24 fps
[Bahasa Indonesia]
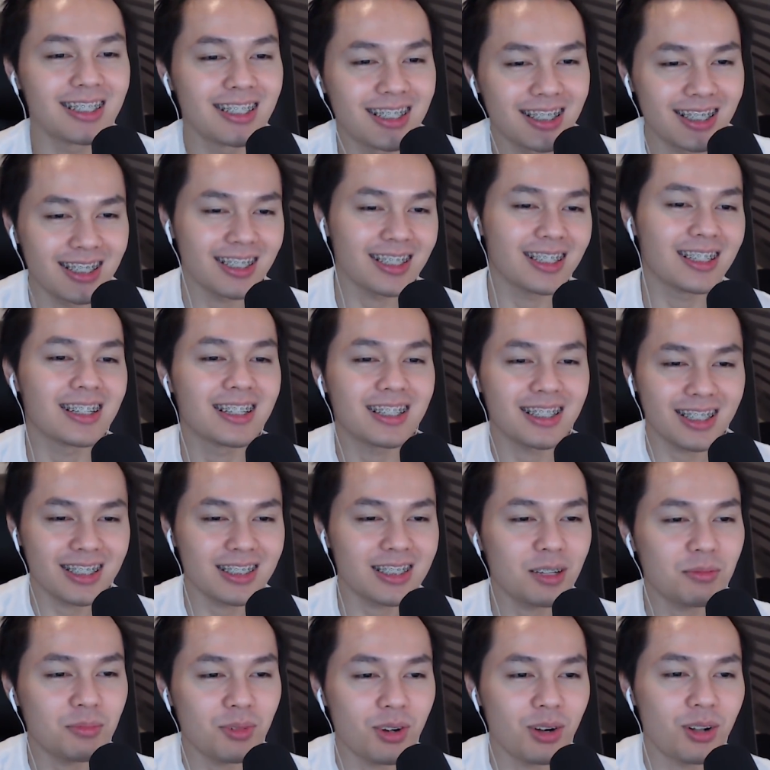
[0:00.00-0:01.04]
ya
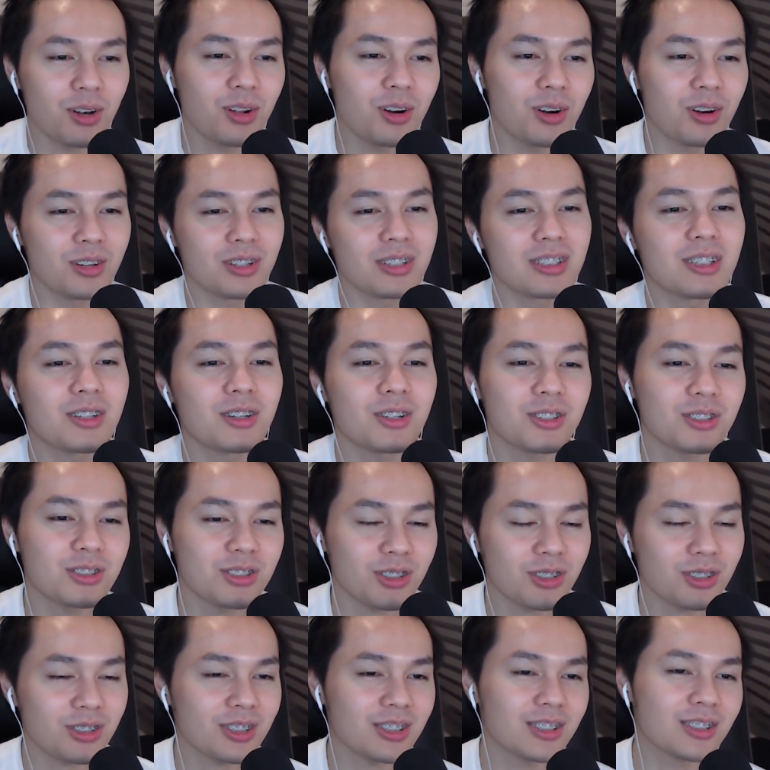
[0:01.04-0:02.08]
kacang polong
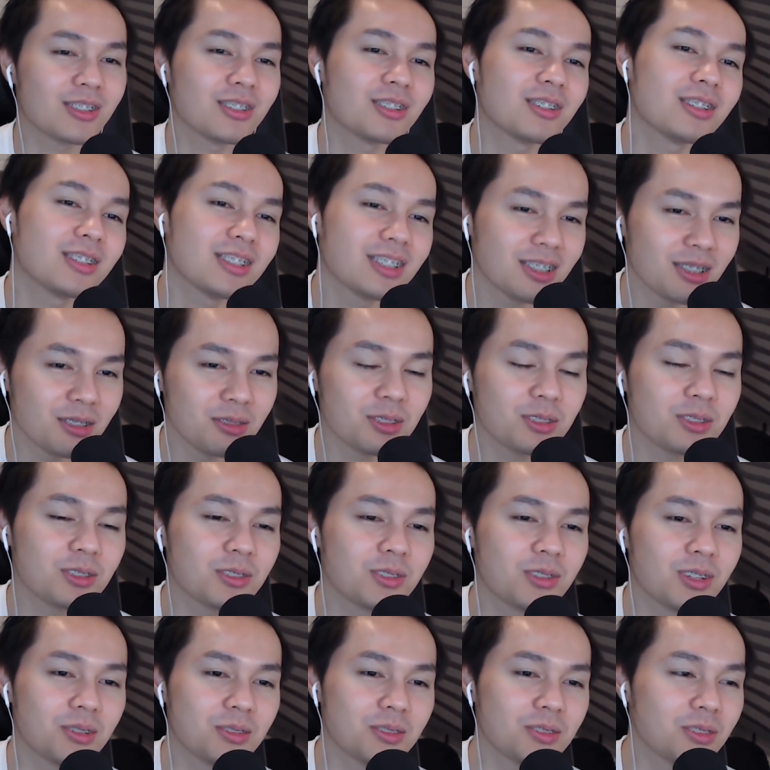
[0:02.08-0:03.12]
dikocok gitu itu maksud
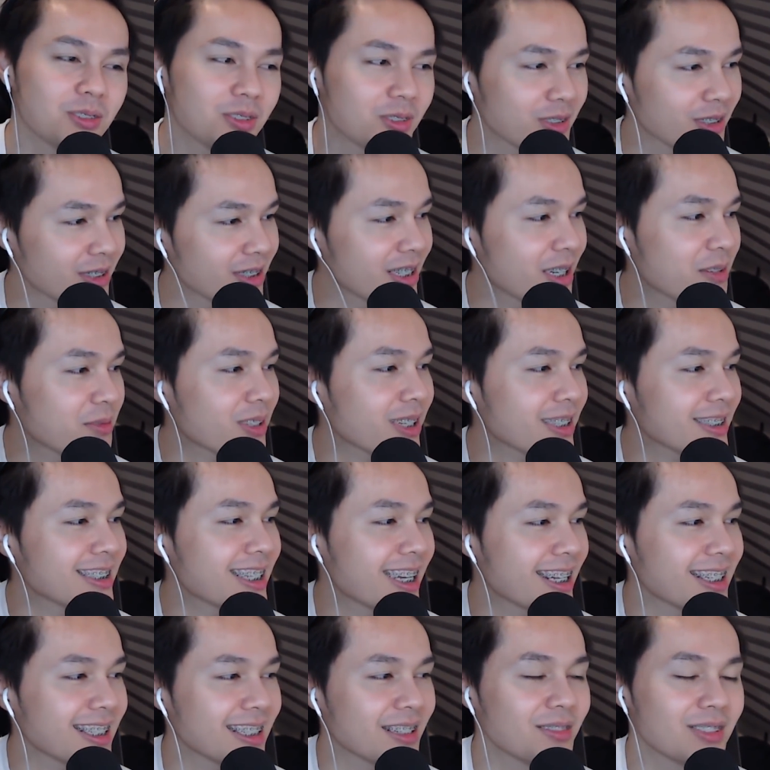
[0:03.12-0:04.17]
gua itu kenapa
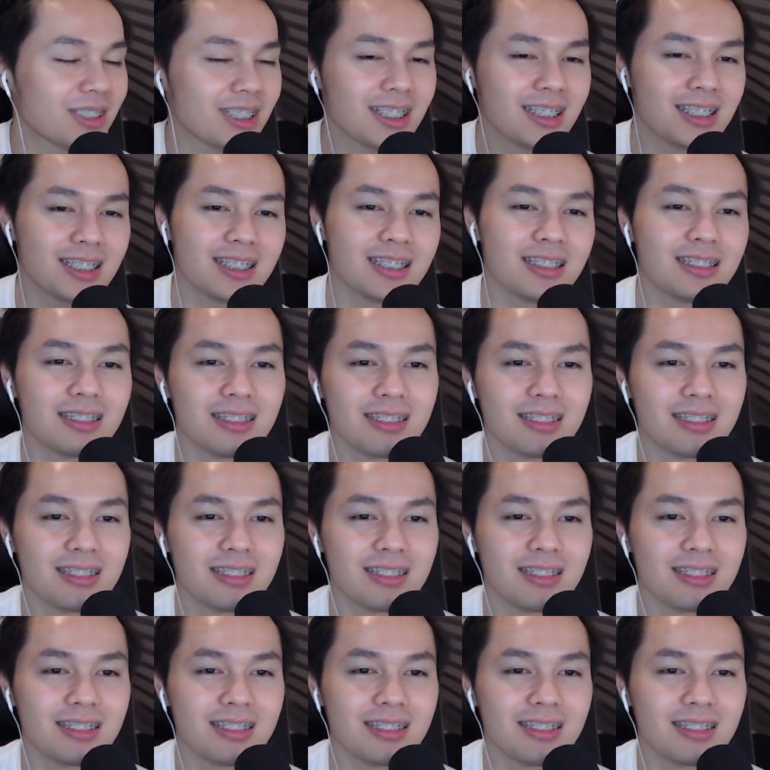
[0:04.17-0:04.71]
jarinya begini